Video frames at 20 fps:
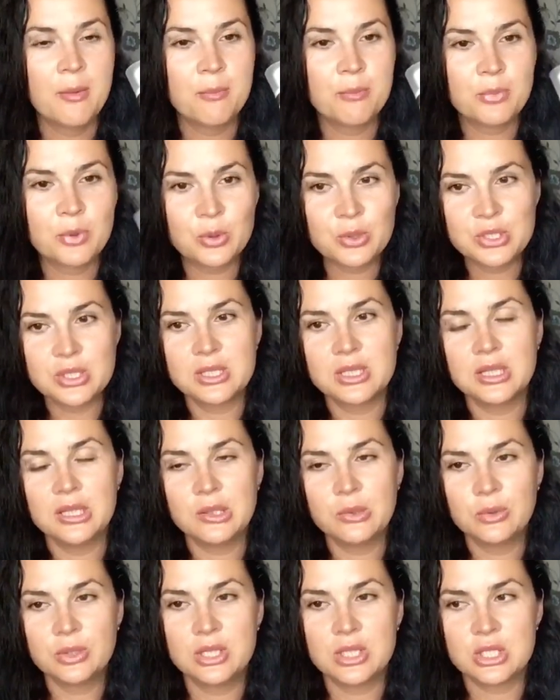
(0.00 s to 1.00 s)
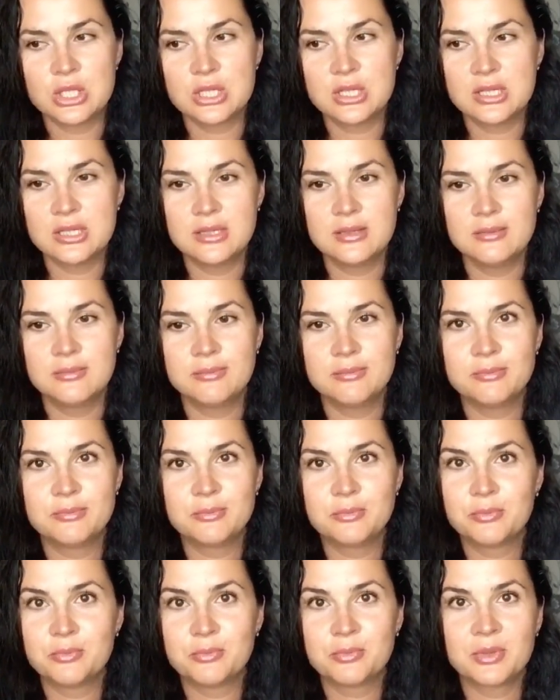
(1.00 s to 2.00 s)
просто ее даже
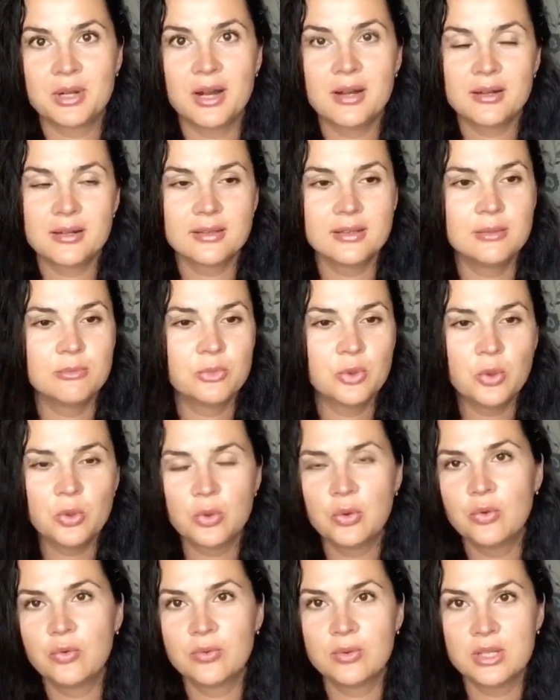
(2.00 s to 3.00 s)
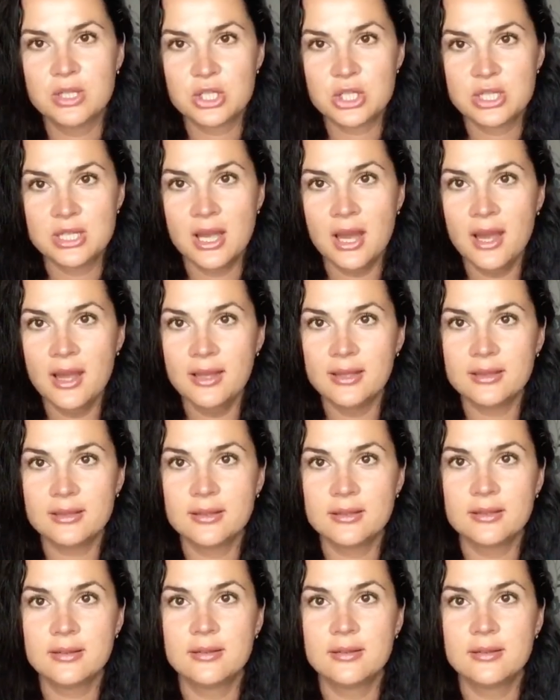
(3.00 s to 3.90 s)
как немного увлажняет.